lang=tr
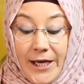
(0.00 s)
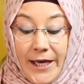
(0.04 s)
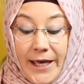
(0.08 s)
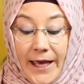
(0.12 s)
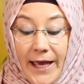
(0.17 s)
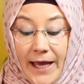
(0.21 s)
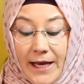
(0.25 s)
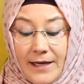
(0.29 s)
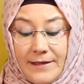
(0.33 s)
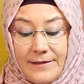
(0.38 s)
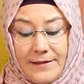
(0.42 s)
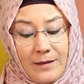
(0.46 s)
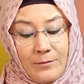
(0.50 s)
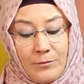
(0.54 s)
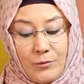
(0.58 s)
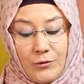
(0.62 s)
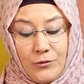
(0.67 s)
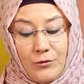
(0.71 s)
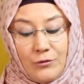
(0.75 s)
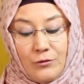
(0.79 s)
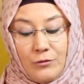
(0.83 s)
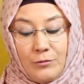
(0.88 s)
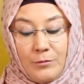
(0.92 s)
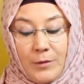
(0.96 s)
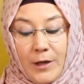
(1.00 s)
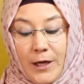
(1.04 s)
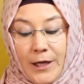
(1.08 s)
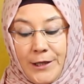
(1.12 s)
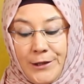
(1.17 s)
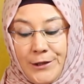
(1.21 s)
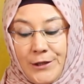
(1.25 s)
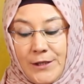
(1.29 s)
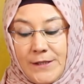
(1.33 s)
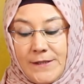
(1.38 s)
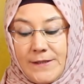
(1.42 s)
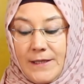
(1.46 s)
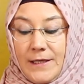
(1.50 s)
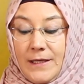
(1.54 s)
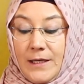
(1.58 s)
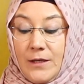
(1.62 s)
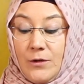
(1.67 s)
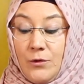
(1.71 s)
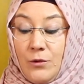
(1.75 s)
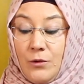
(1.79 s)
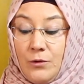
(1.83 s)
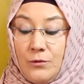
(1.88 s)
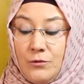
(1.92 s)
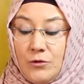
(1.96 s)
Erdem bu durumu
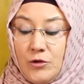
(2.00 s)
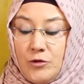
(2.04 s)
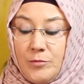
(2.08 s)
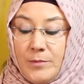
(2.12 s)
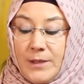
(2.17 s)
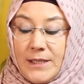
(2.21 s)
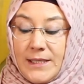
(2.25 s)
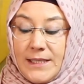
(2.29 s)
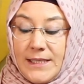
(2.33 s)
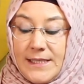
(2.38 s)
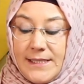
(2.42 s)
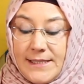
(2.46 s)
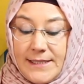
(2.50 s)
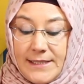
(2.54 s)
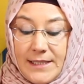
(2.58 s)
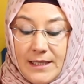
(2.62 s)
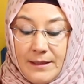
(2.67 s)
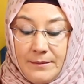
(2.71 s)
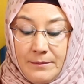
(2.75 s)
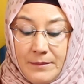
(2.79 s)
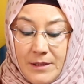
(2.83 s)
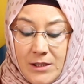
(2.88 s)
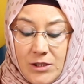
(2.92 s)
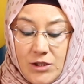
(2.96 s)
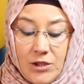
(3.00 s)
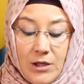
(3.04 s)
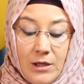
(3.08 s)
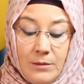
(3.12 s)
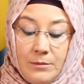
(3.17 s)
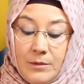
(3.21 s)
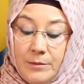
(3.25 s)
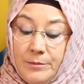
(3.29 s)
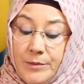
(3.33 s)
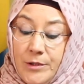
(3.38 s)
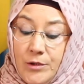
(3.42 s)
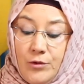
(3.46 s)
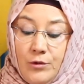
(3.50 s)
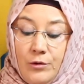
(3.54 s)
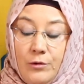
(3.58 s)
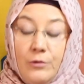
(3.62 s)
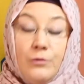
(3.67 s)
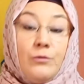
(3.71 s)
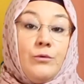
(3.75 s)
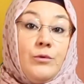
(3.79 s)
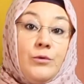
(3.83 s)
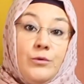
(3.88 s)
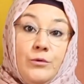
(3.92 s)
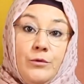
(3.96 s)
annesiyle konuşmak istemiş ama bir türlü
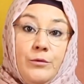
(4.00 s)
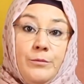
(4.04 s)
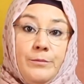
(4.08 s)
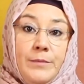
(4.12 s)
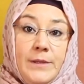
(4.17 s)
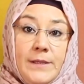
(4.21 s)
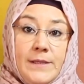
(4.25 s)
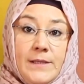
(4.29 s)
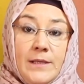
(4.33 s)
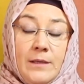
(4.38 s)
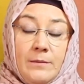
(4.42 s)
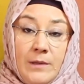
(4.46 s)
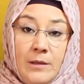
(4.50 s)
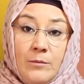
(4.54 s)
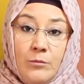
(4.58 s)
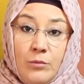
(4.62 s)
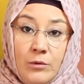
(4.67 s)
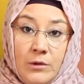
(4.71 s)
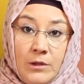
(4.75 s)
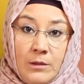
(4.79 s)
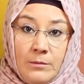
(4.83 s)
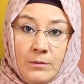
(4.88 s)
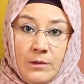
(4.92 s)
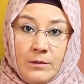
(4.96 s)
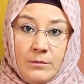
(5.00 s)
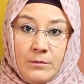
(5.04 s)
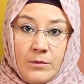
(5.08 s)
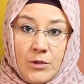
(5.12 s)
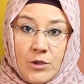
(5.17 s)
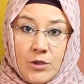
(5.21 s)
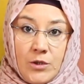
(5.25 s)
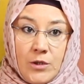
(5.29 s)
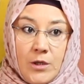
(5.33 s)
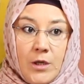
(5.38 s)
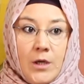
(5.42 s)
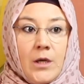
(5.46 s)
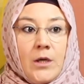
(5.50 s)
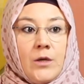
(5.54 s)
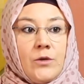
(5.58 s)
uygun bir zaman bulamamıştı.